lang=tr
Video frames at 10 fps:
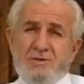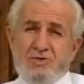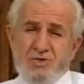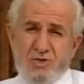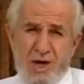
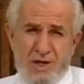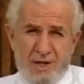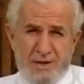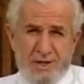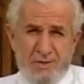
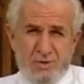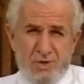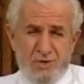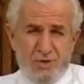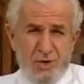dualar kabul
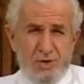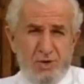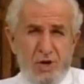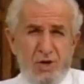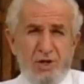olunuyor.
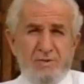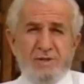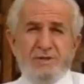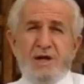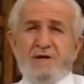Öyle bir
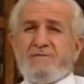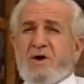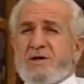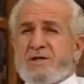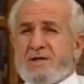saat
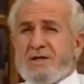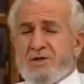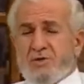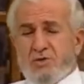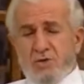var ki
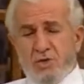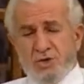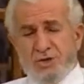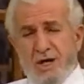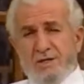o
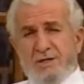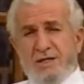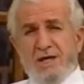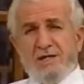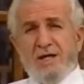saatte
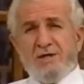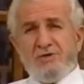edilen